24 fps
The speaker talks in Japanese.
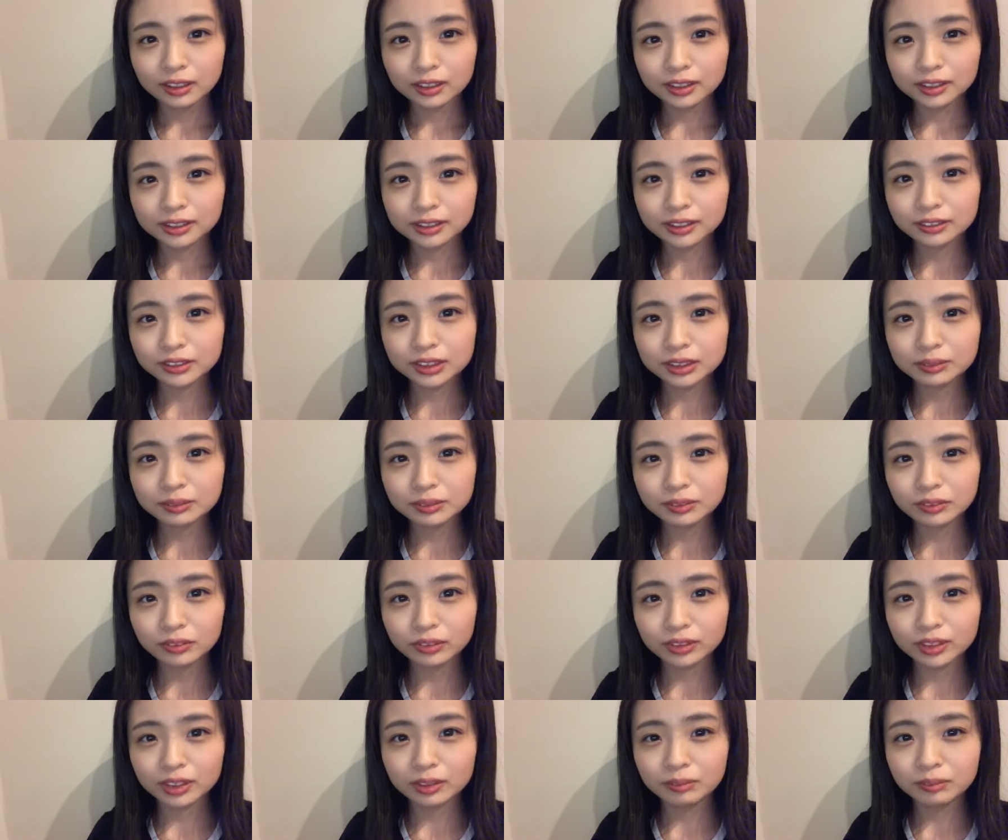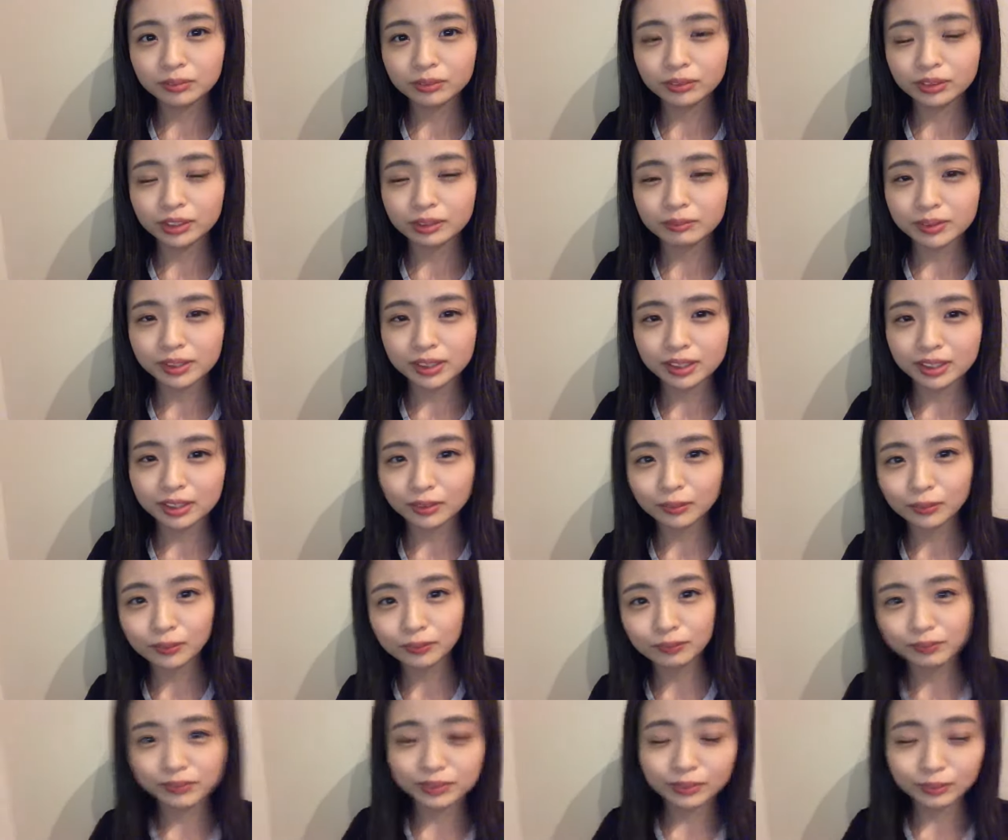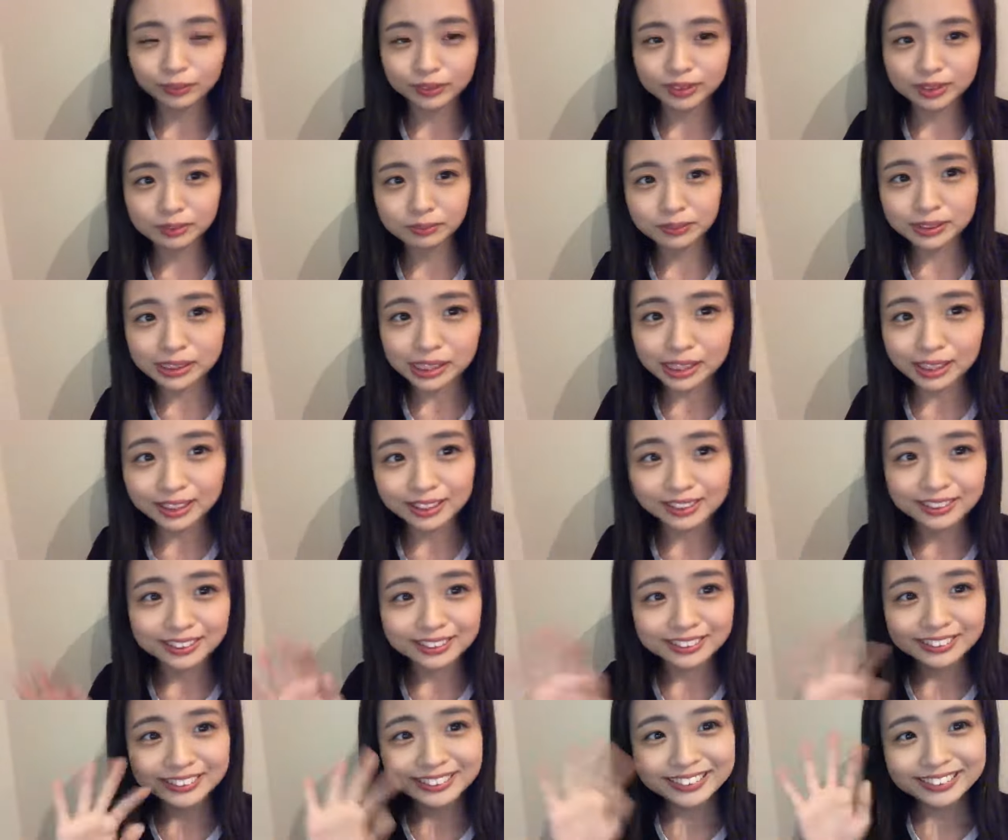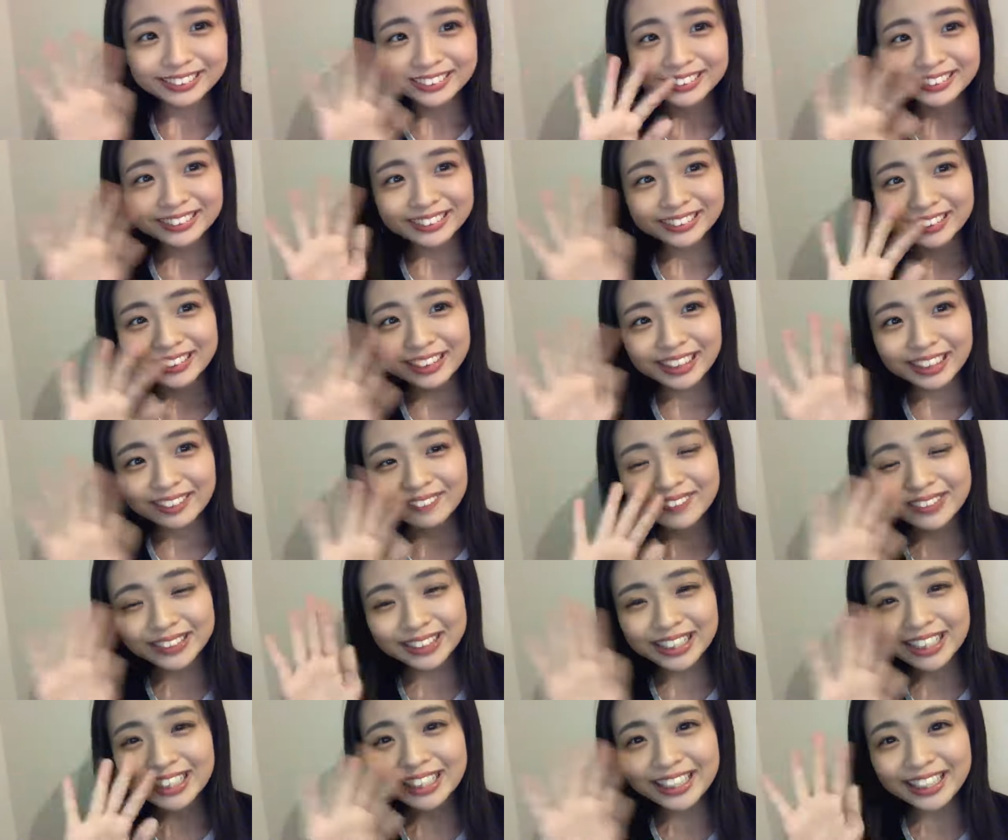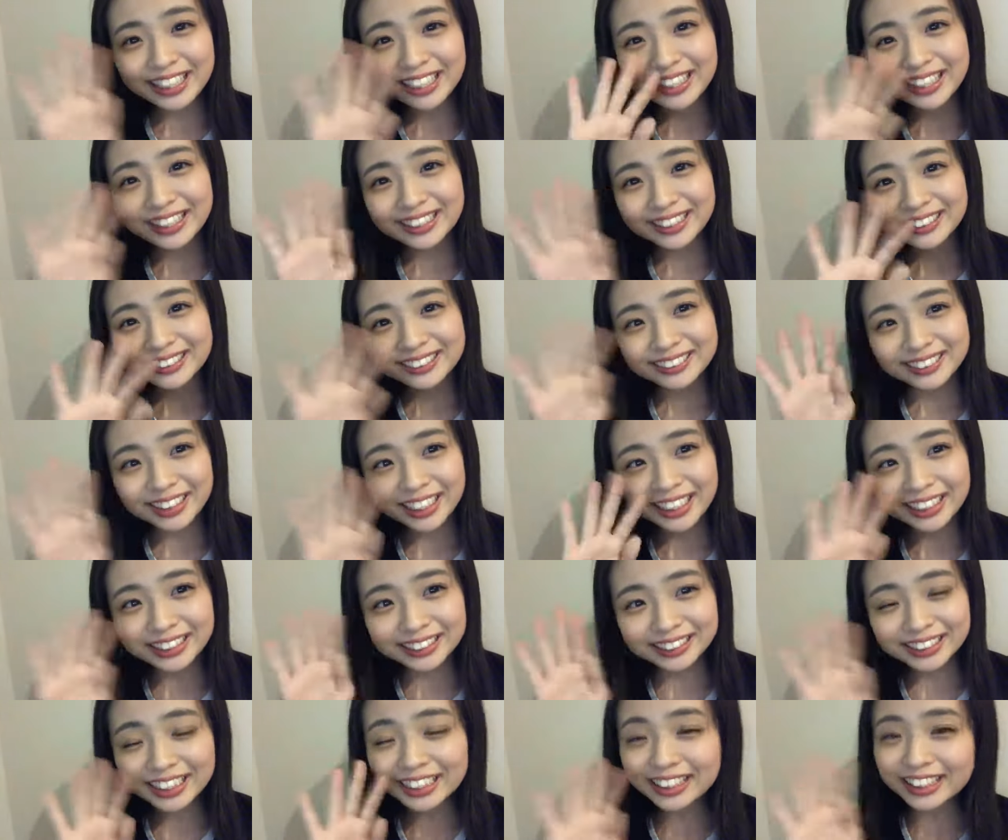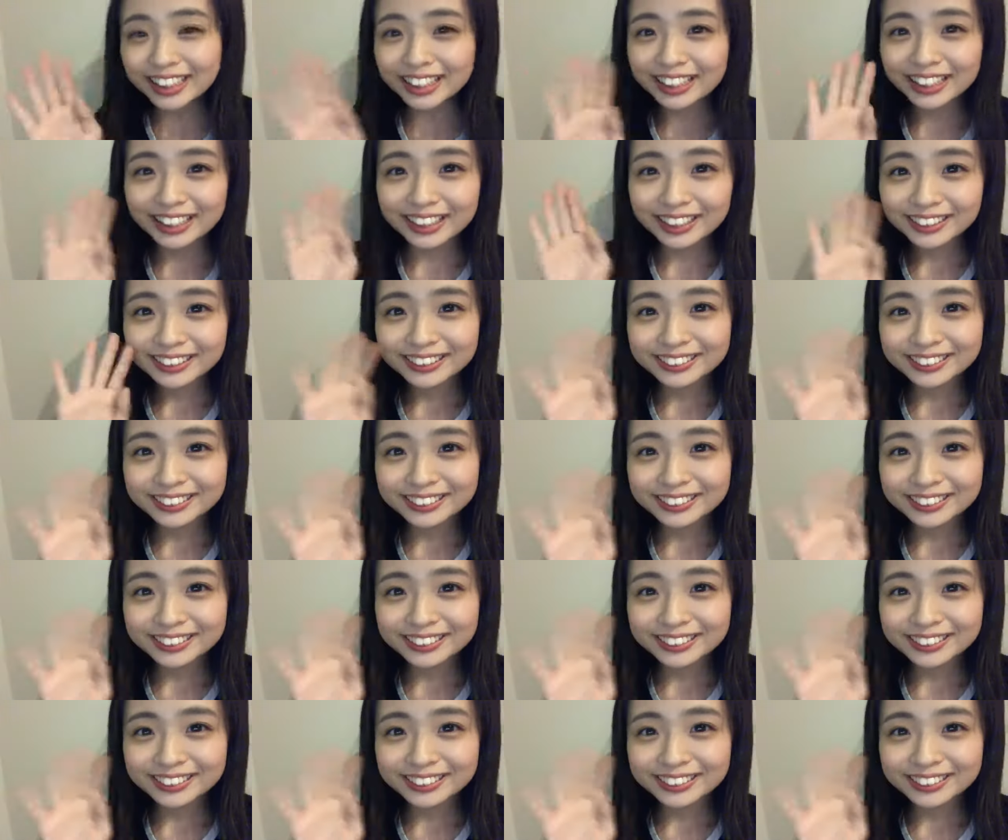伊沢ちびと絡むのでまたねおおちびさんまたね明日ね